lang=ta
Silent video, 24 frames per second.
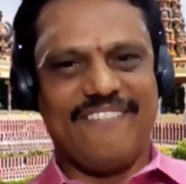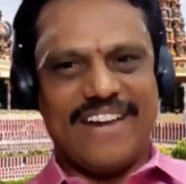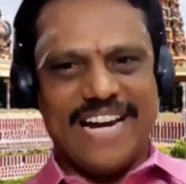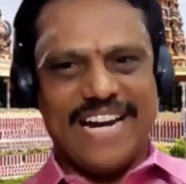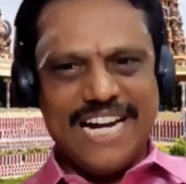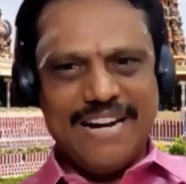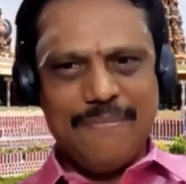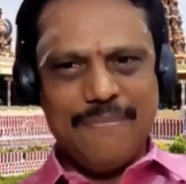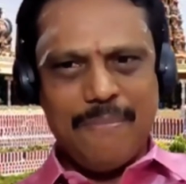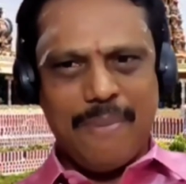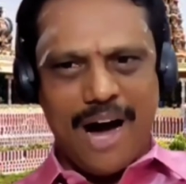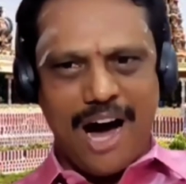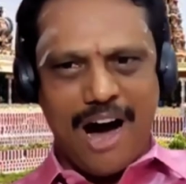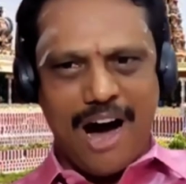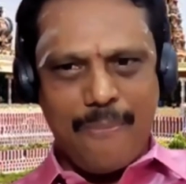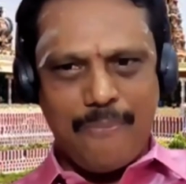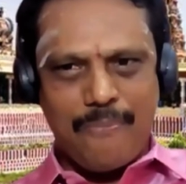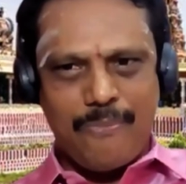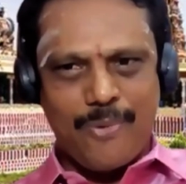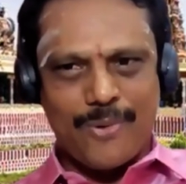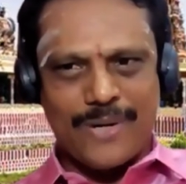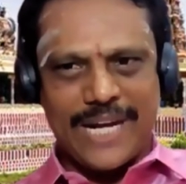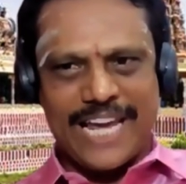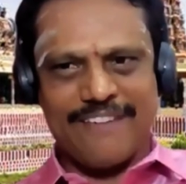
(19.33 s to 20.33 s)
வெண்பா
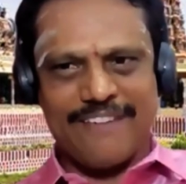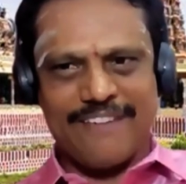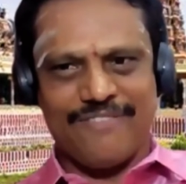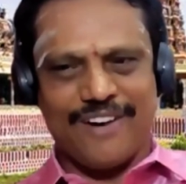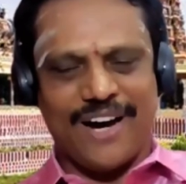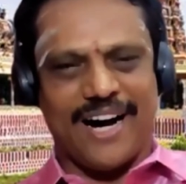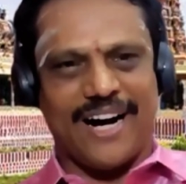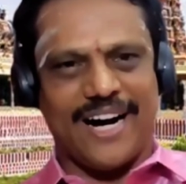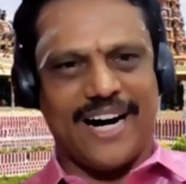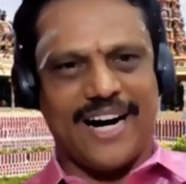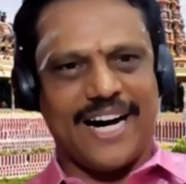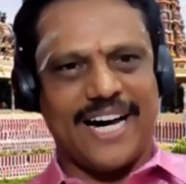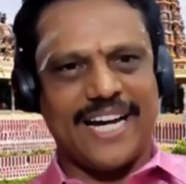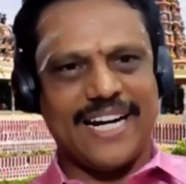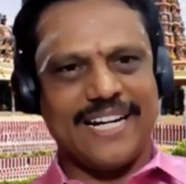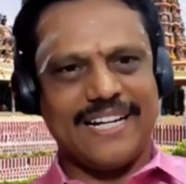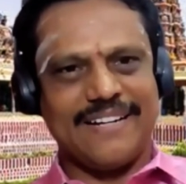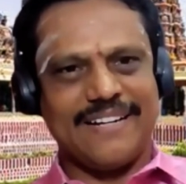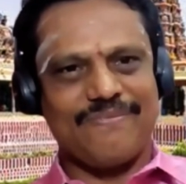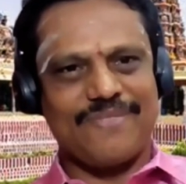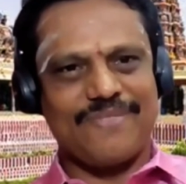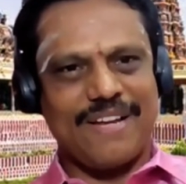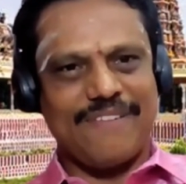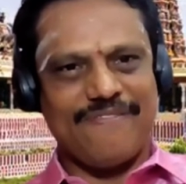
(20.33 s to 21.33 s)
புனைவார்
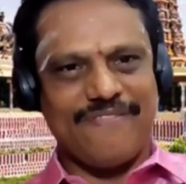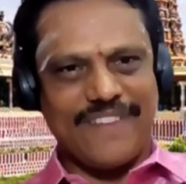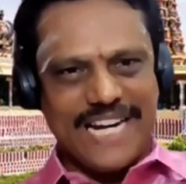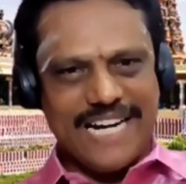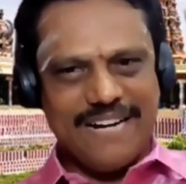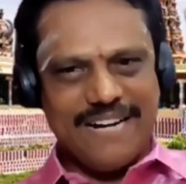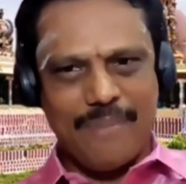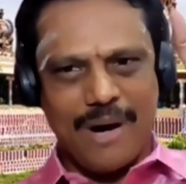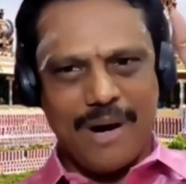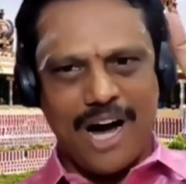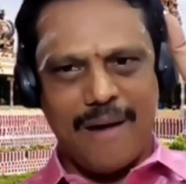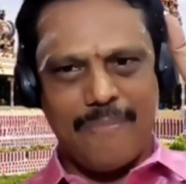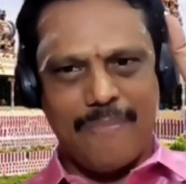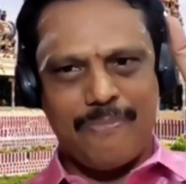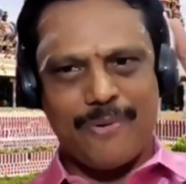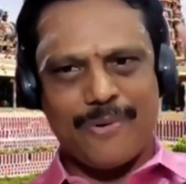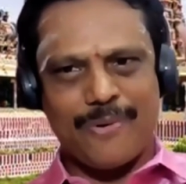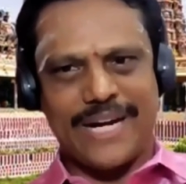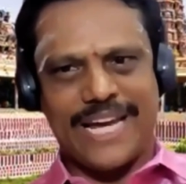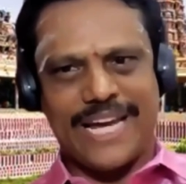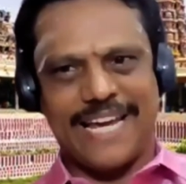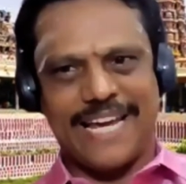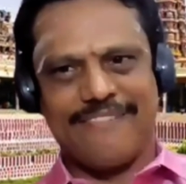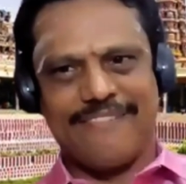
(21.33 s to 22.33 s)
வெண்பா
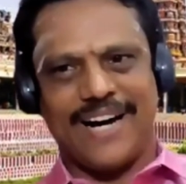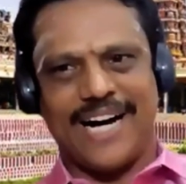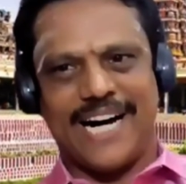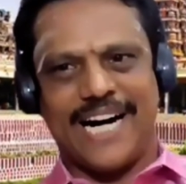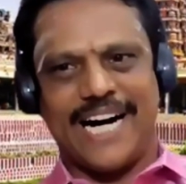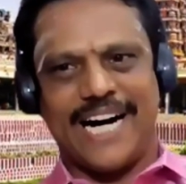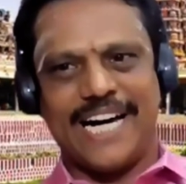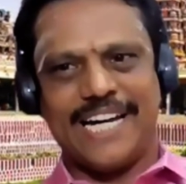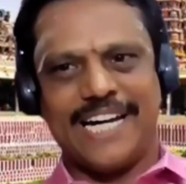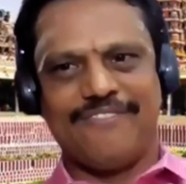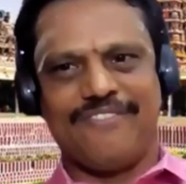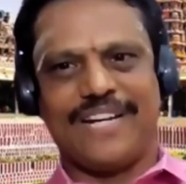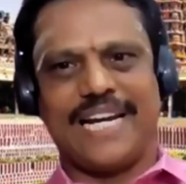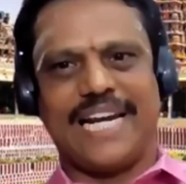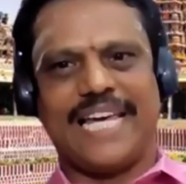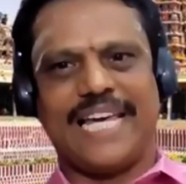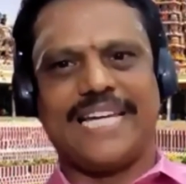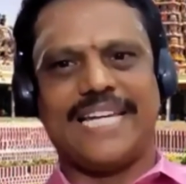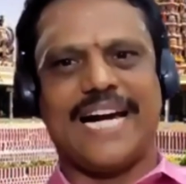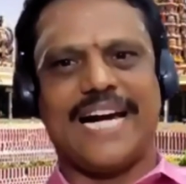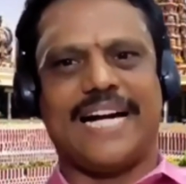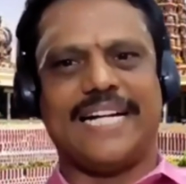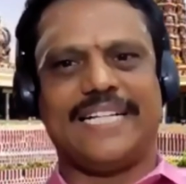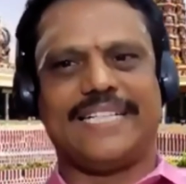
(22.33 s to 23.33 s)
புனைவார்
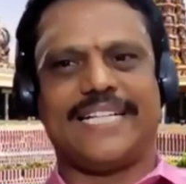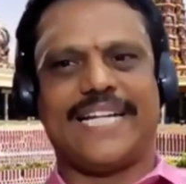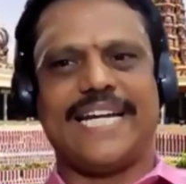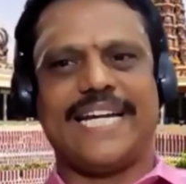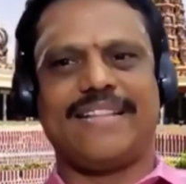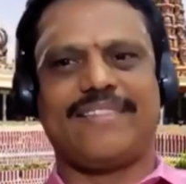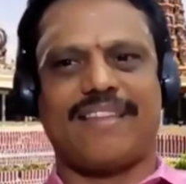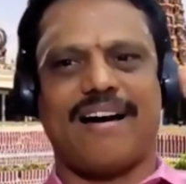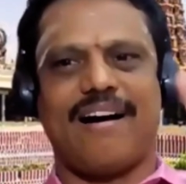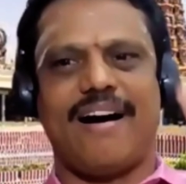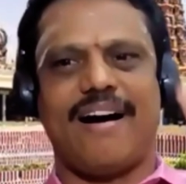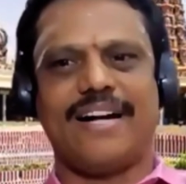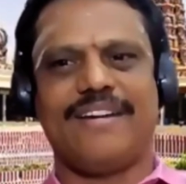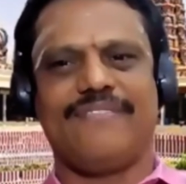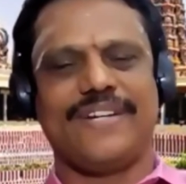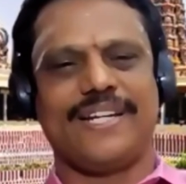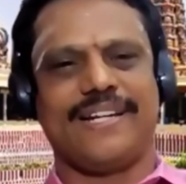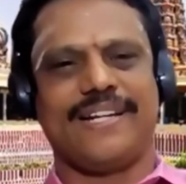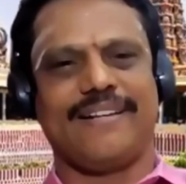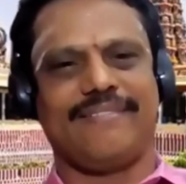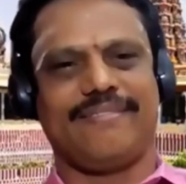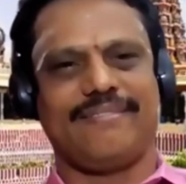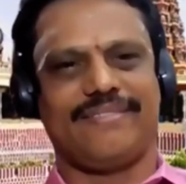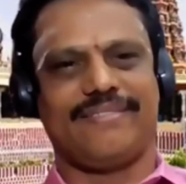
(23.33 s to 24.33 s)
விளையாட்டை தான்
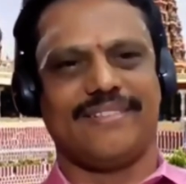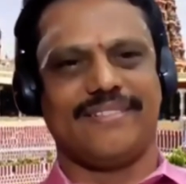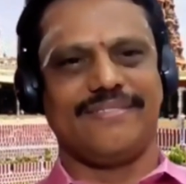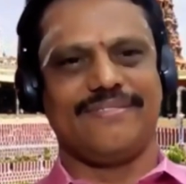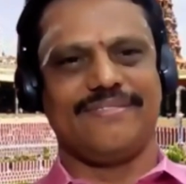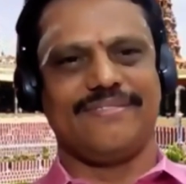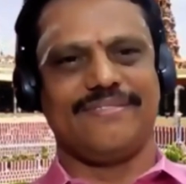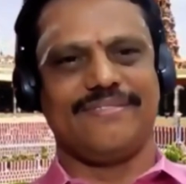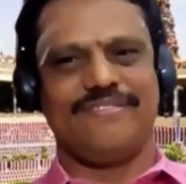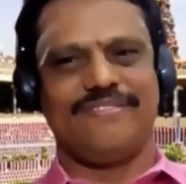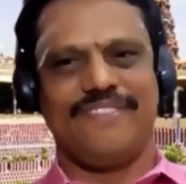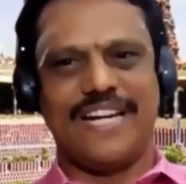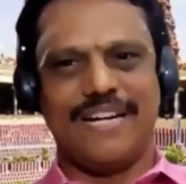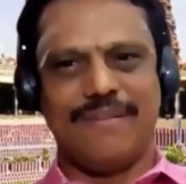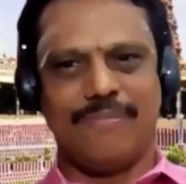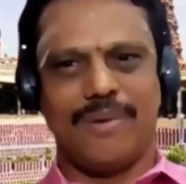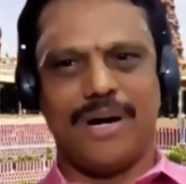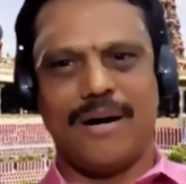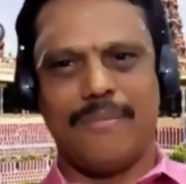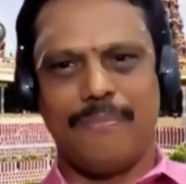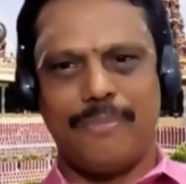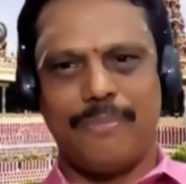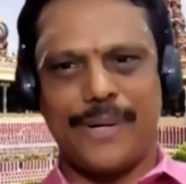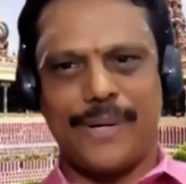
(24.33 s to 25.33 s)
விரித்து
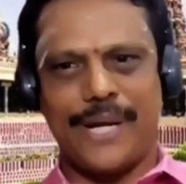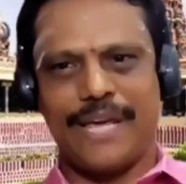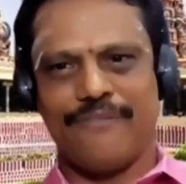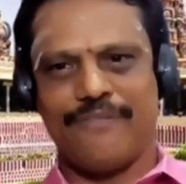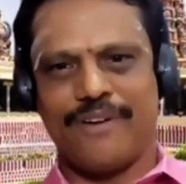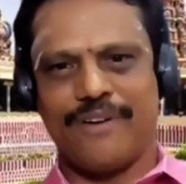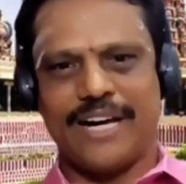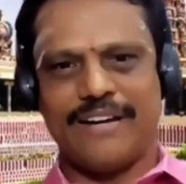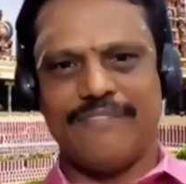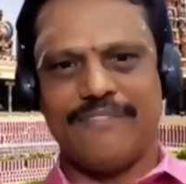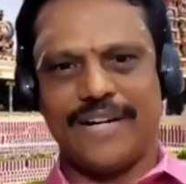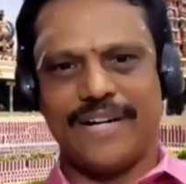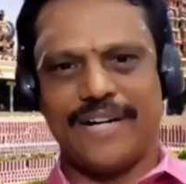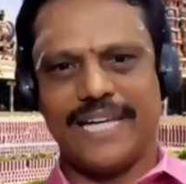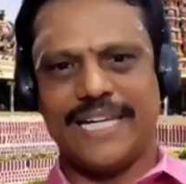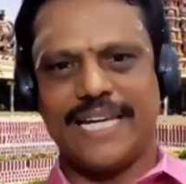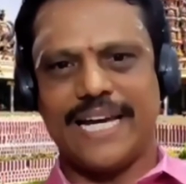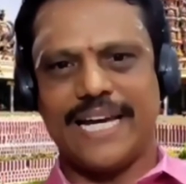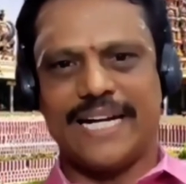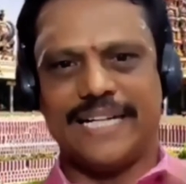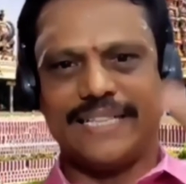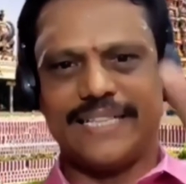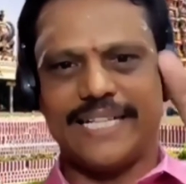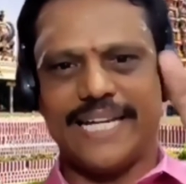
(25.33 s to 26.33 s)
வெண்பா புனைவார்
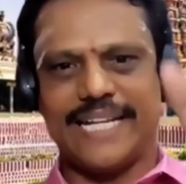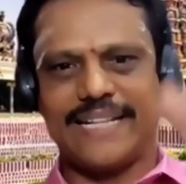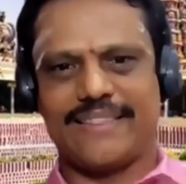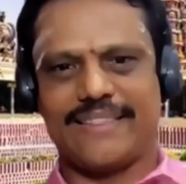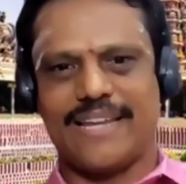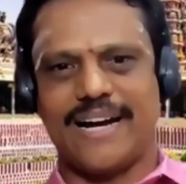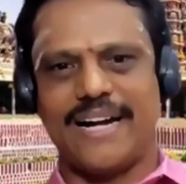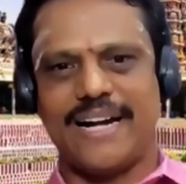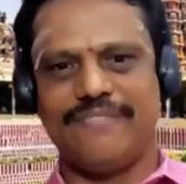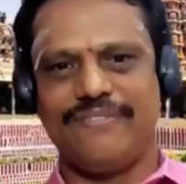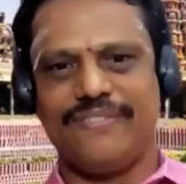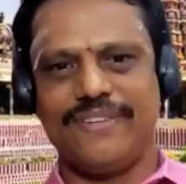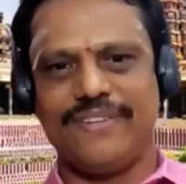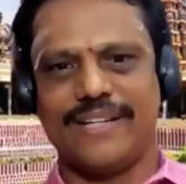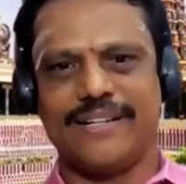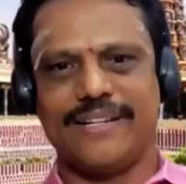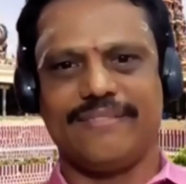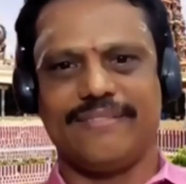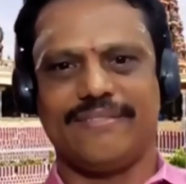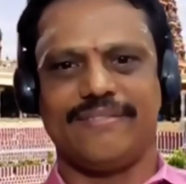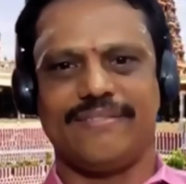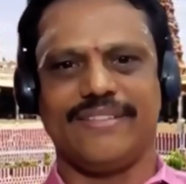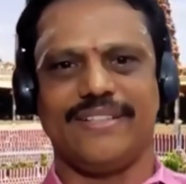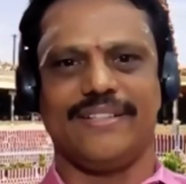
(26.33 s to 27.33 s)
விளையாட்டை தான்
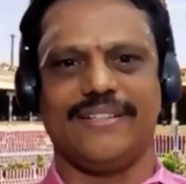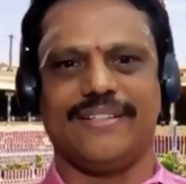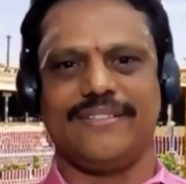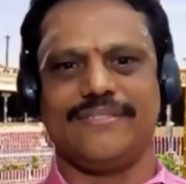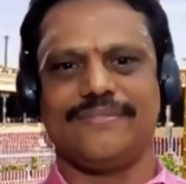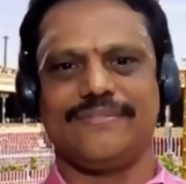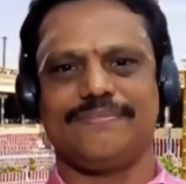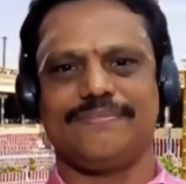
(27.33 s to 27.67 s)
விரித்து